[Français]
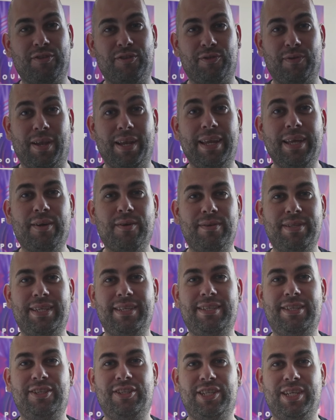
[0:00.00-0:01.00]
Je suis à l'école
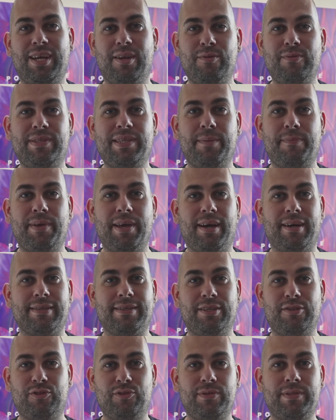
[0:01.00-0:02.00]
des DJ à l'UCPA,
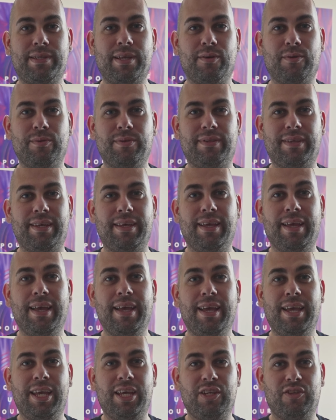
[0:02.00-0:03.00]
c'est juste à côté.
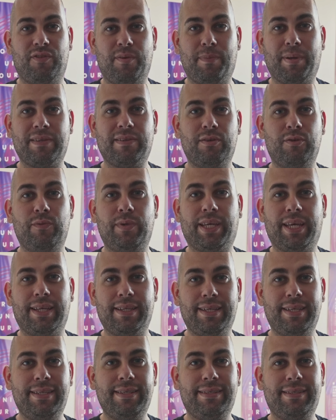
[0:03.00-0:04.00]
Et je vais passer le
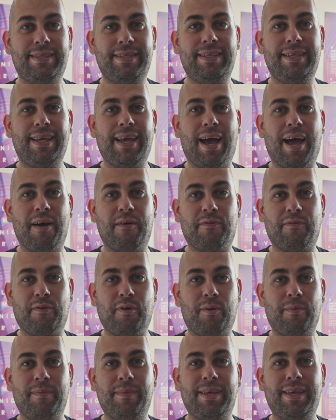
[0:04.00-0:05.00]
week-end ici à
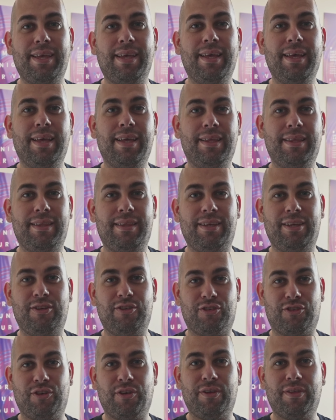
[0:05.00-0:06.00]
former
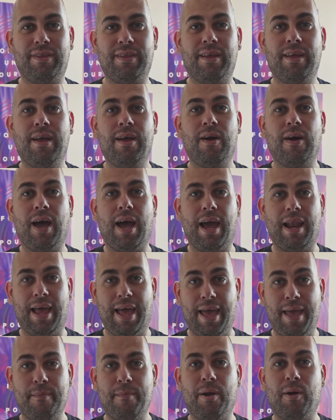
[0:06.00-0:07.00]
des jeunes à
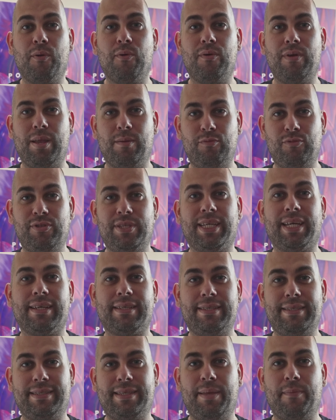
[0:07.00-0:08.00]
la MAO, la musique
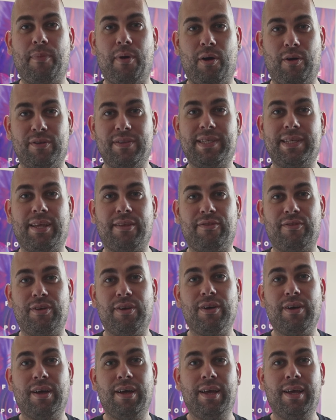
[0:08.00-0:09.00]
assistée par
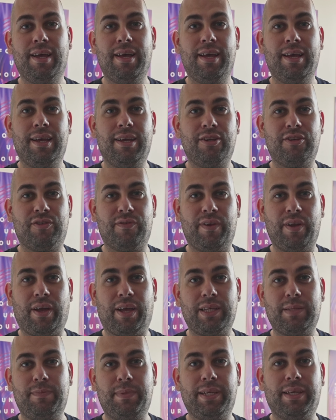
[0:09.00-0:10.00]
ordinateur. Je vais
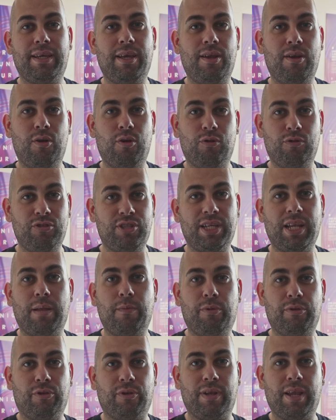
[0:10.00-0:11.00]
leur expliquer le logiciel
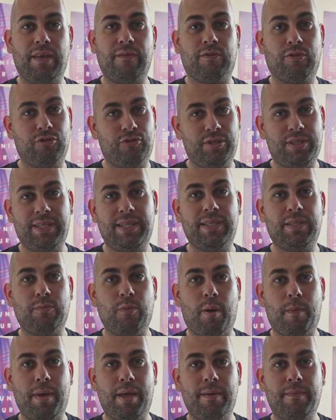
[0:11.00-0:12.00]
Ableton Live que j'utilise
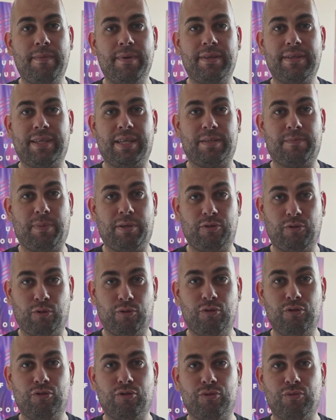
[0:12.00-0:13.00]
moi-même. Ça se passe
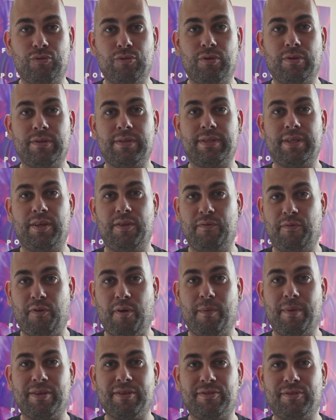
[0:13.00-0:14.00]
sur deux jours, c'est une
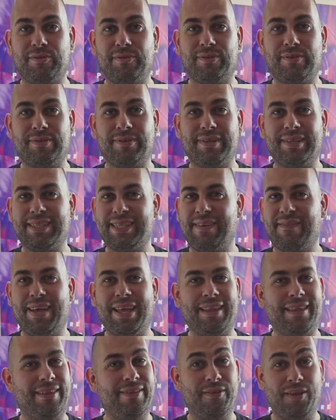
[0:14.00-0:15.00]
formation, ça va
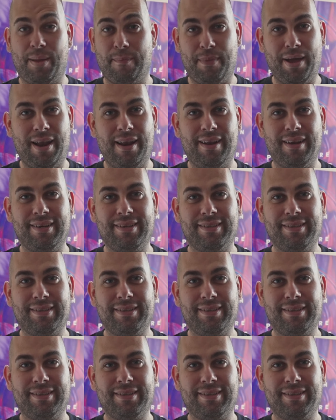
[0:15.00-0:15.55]
être de la balle.